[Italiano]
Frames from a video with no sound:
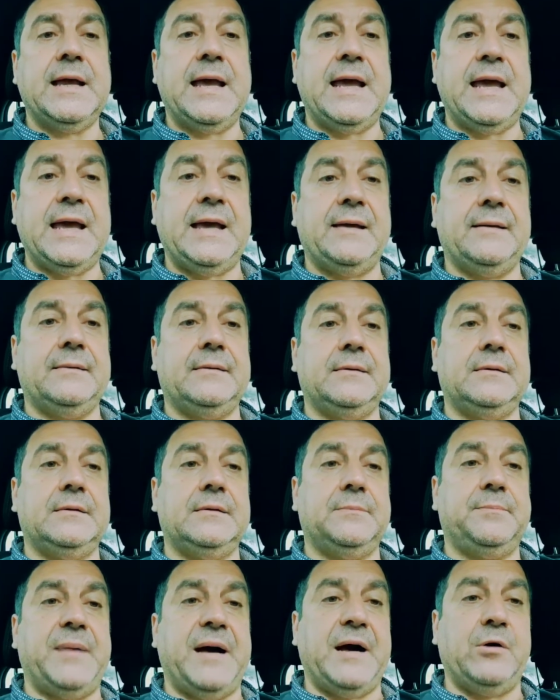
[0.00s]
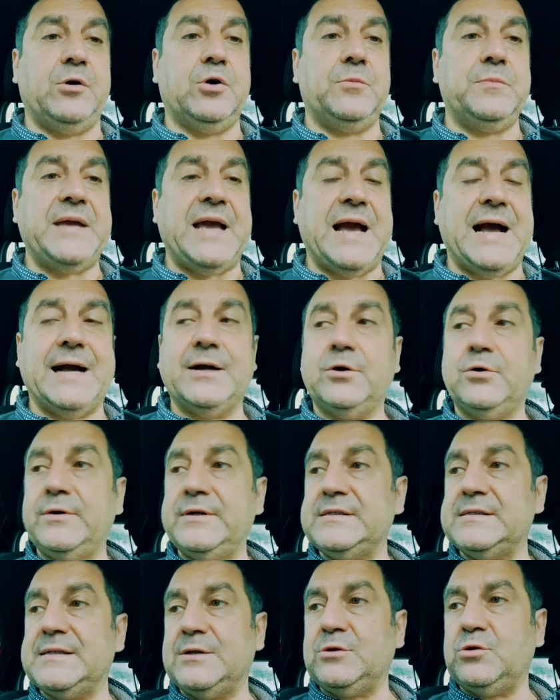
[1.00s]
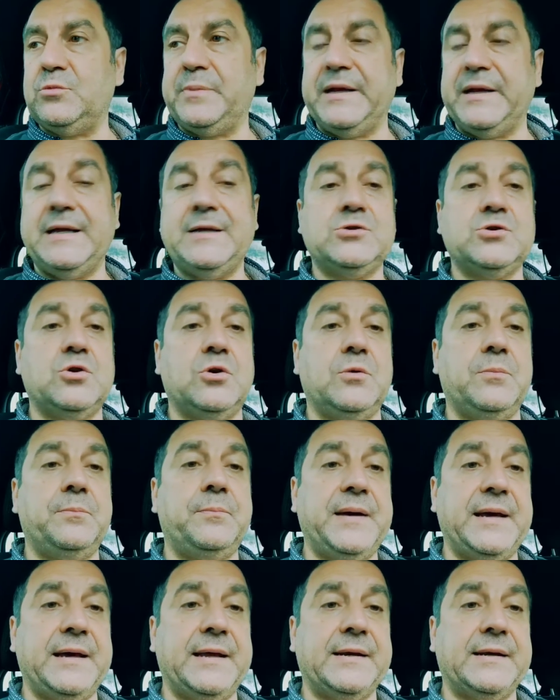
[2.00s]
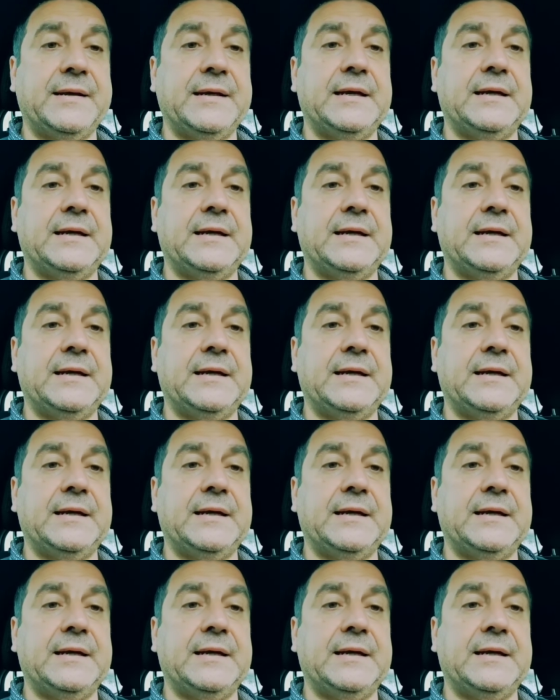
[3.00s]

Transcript: e eh, Paolo Bianco è stato preso per,